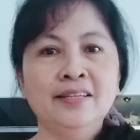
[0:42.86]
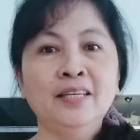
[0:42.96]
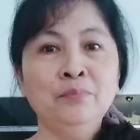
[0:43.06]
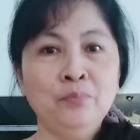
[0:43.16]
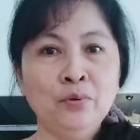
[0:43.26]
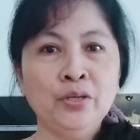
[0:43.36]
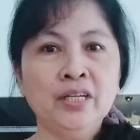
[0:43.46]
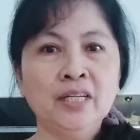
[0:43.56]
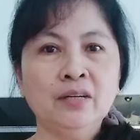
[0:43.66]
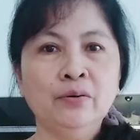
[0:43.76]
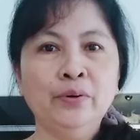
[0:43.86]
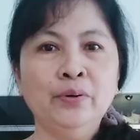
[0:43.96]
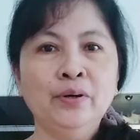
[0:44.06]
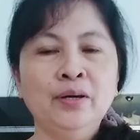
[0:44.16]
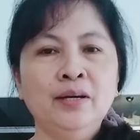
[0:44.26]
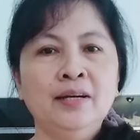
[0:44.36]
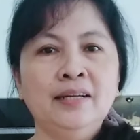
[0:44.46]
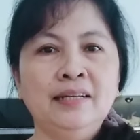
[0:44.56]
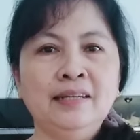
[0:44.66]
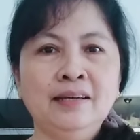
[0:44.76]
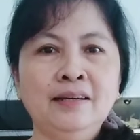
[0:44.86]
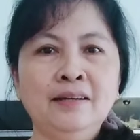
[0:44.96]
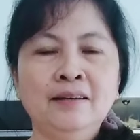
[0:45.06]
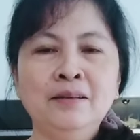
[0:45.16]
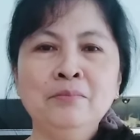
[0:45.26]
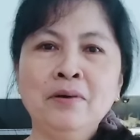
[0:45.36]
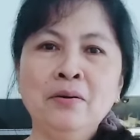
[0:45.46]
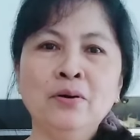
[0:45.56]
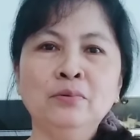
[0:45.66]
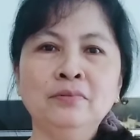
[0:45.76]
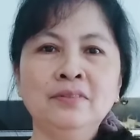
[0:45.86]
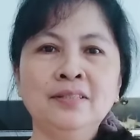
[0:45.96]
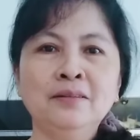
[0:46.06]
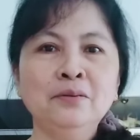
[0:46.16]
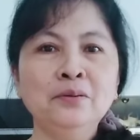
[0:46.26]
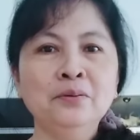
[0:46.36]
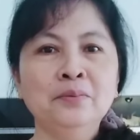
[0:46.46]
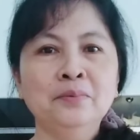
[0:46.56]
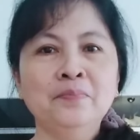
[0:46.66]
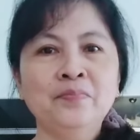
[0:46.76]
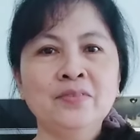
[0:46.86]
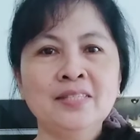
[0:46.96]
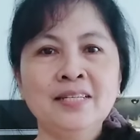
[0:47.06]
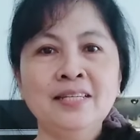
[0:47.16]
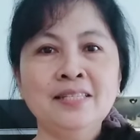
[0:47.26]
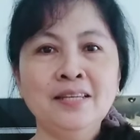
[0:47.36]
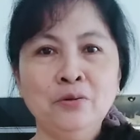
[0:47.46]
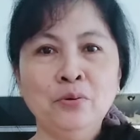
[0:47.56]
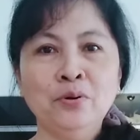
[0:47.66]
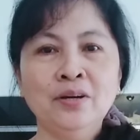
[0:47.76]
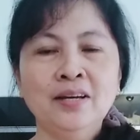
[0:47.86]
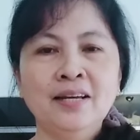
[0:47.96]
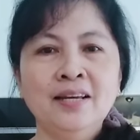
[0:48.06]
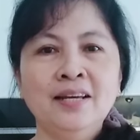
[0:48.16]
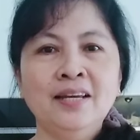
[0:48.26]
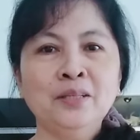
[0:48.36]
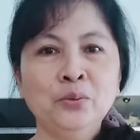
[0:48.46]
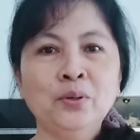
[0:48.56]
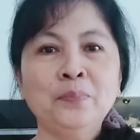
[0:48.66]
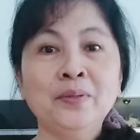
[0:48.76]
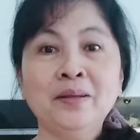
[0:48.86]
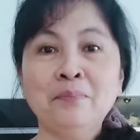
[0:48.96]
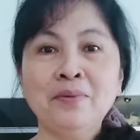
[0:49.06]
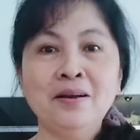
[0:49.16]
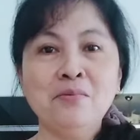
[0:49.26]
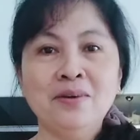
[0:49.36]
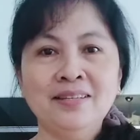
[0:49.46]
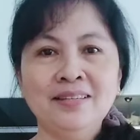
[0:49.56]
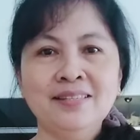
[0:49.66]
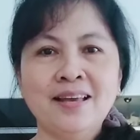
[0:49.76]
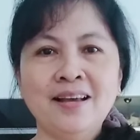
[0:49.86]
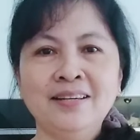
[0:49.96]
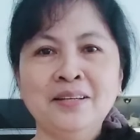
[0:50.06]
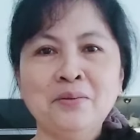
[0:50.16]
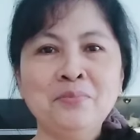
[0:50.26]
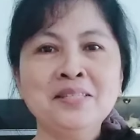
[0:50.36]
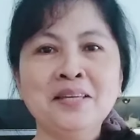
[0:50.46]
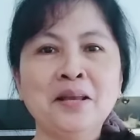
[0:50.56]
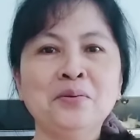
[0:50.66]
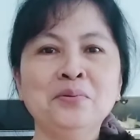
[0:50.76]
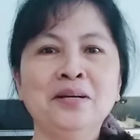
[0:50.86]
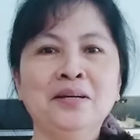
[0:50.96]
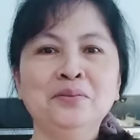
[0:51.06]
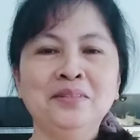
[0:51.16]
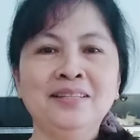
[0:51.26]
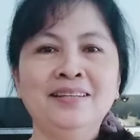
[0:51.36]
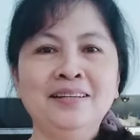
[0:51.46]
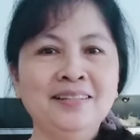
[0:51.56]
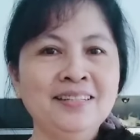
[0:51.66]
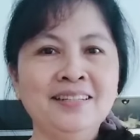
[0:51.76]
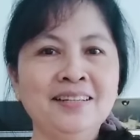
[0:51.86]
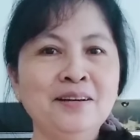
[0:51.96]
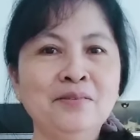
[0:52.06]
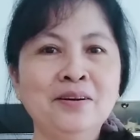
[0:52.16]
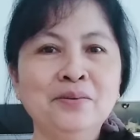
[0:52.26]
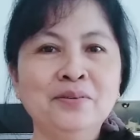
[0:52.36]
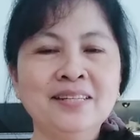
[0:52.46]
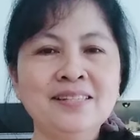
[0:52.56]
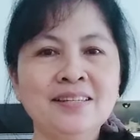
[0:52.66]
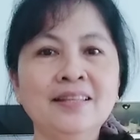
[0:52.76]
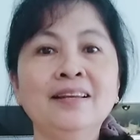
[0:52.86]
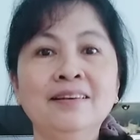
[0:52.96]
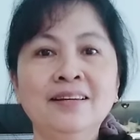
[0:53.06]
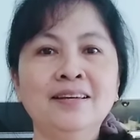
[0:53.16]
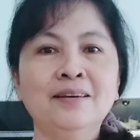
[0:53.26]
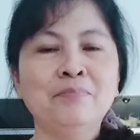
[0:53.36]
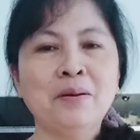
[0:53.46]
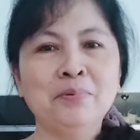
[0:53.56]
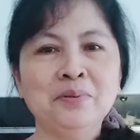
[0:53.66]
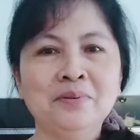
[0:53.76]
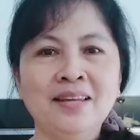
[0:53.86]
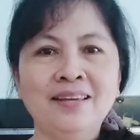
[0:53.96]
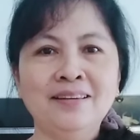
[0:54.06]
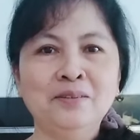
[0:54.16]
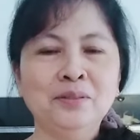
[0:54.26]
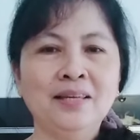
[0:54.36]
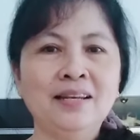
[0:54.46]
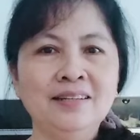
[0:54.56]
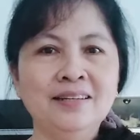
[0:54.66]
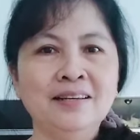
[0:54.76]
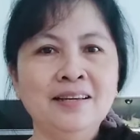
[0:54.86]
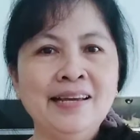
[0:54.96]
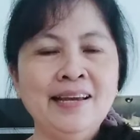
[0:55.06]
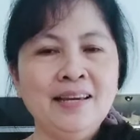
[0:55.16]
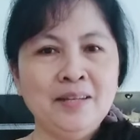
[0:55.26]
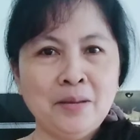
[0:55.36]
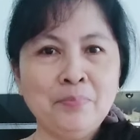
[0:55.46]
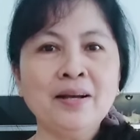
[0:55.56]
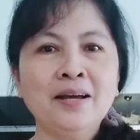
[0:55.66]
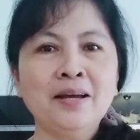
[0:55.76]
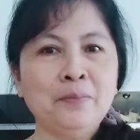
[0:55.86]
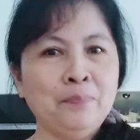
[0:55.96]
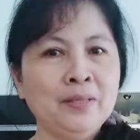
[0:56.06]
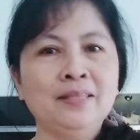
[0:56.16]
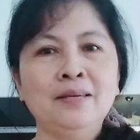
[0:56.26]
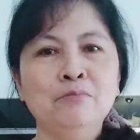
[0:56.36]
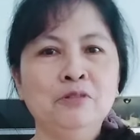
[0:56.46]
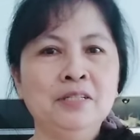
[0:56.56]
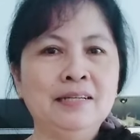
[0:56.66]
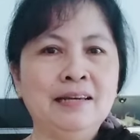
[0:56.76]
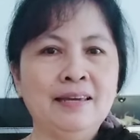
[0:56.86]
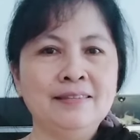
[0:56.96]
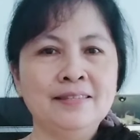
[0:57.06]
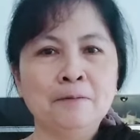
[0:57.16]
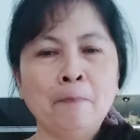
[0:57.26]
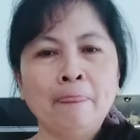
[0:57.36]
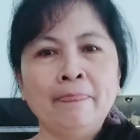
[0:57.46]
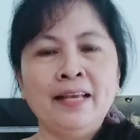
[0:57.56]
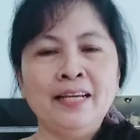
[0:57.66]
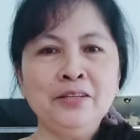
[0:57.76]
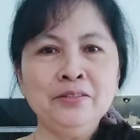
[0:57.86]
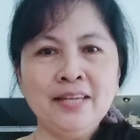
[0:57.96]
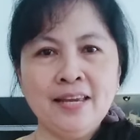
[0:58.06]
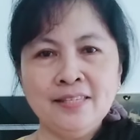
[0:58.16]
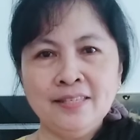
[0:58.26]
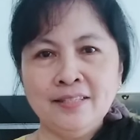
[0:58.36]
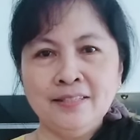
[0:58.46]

employer ko na alimbawa kung sino yung sinisinok, ito ang pinapagawa niya sa akin. Ah, minsan ako ganun din ang ginagawa ko kasi talaga napapatunayan ko talaga. Napaka-epektibo siya guys. Ngayon guys,